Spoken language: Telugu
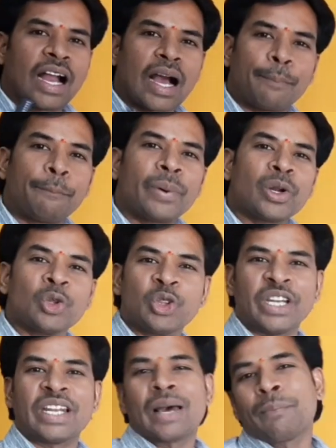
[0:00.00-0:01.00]
కప్పను
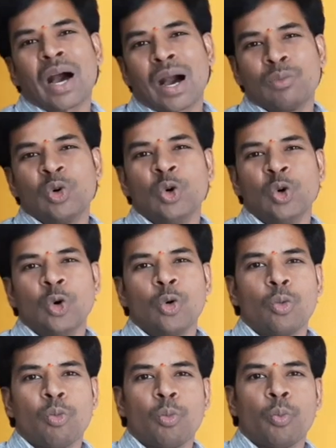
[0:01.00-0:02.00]
తిన్న పాము
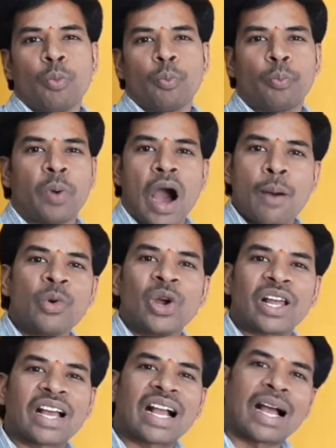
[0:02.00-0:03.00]
పాము
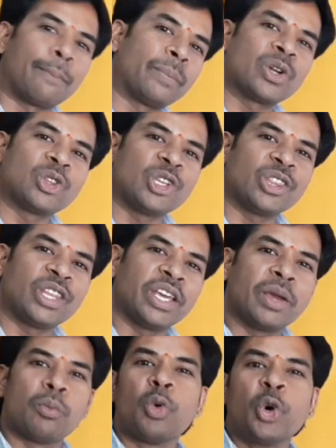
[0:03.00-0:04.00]
గనక కప్పను తింటే
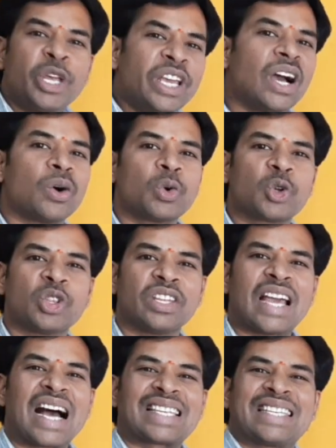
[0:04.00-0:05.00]
మూడిగా ఉంటుంది
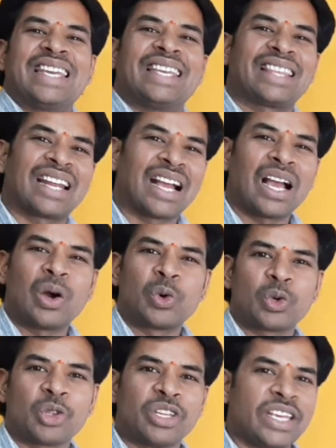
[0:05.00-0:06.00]
అచేతనంగా
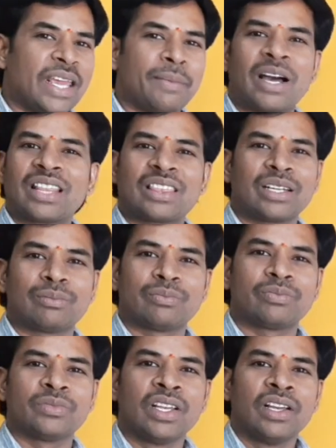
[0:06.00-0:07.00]
ఉంటుంది ఏమాత్రం
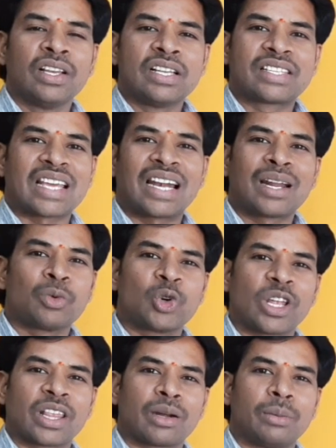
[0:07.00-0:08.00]
చలనం
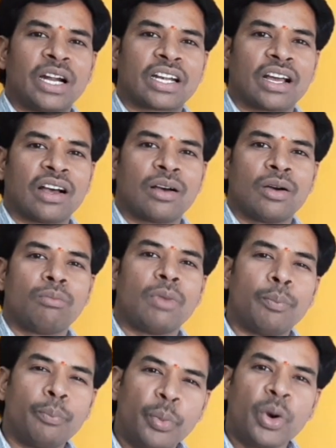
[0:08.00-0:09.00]
ఉండదనమాట
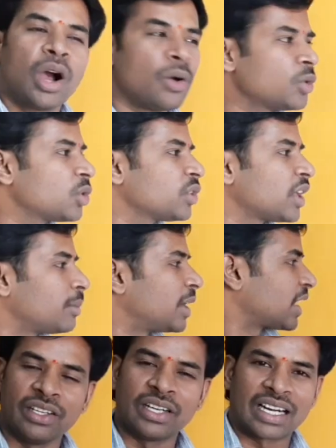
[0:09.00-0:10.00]
మబ్బుగా
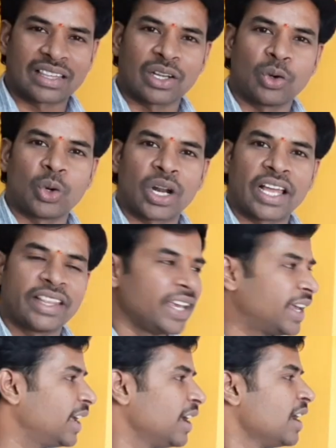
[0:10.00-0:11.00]
ఉంటుందన్నమాట అర్థం కూడా
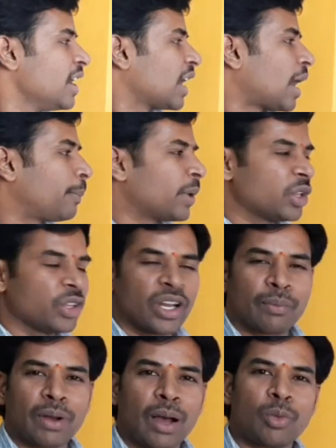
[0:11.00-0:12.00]
అదే కప్పను తిన్న
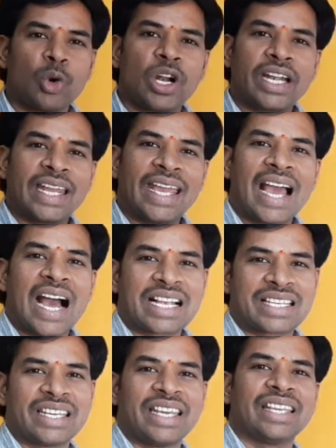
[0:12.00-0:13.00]
పాము అంటే
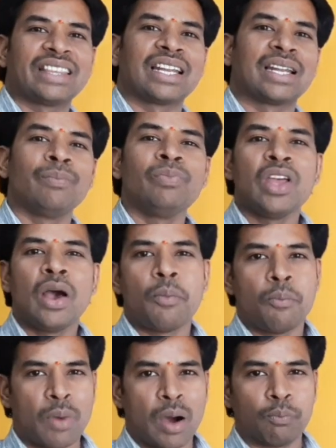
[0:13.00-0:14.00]
అచేతనం
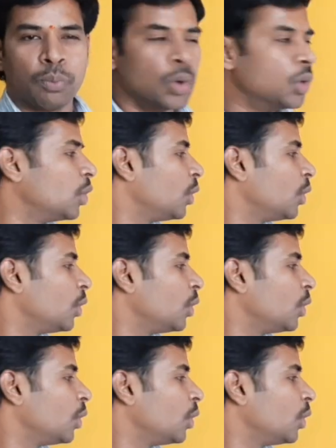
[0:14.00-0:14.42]
మబ్బు